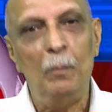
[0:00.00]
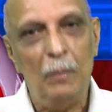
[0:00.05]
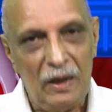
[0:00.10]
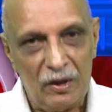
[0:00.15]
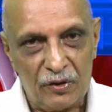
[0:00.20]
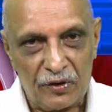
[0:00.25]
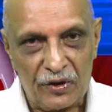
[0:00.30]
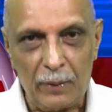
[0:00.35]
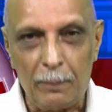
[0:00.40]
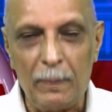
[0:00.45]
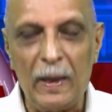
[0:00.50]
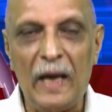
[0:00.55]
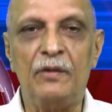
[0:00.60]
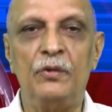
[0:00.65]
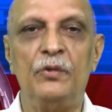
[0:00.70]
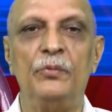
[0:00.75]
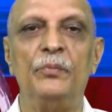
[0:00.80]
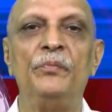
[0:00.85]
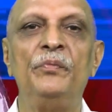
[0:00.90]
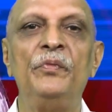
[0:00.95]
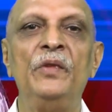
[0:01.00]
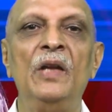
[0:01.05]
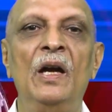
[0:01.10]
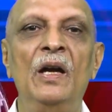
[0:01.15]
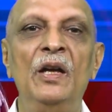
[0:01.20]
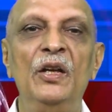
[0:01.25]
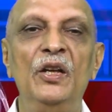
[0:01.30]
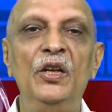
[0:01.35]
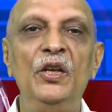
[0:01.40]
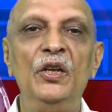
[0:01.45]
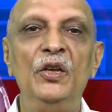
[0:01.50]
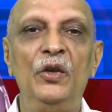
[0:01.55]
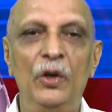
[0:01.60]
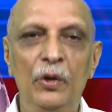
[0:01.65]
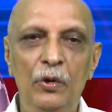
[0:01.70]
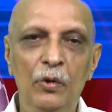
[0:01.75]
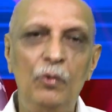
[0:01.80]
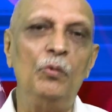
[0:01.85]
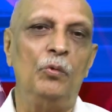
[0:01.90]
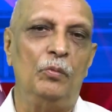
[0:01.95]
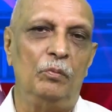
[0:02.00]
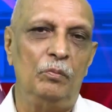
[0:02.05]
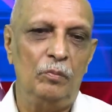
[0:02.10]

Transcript: మిలిటరీ ప్యాక్ట్ ఈ రెండు